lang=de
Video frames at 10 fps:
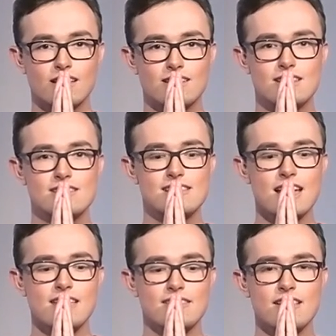Die
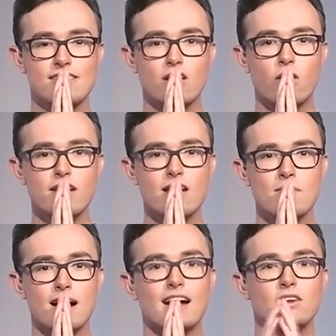60 Sekunden
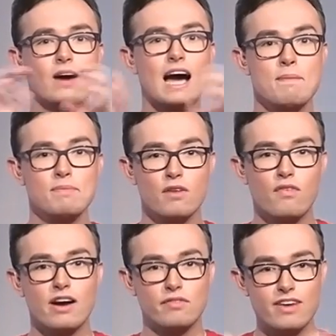Beratung ab
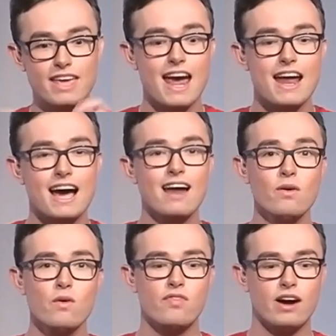sofort für jeden
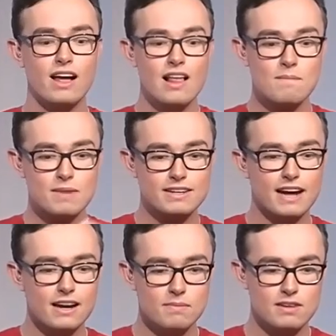Anrufer mit
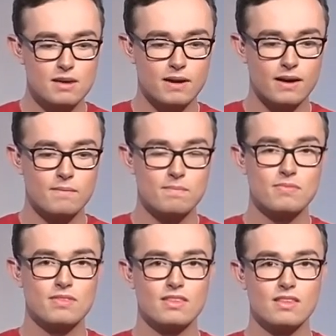deinem Thema.
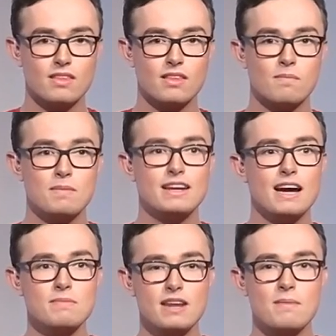Mit
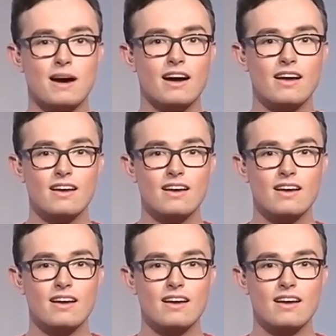deinem Thema.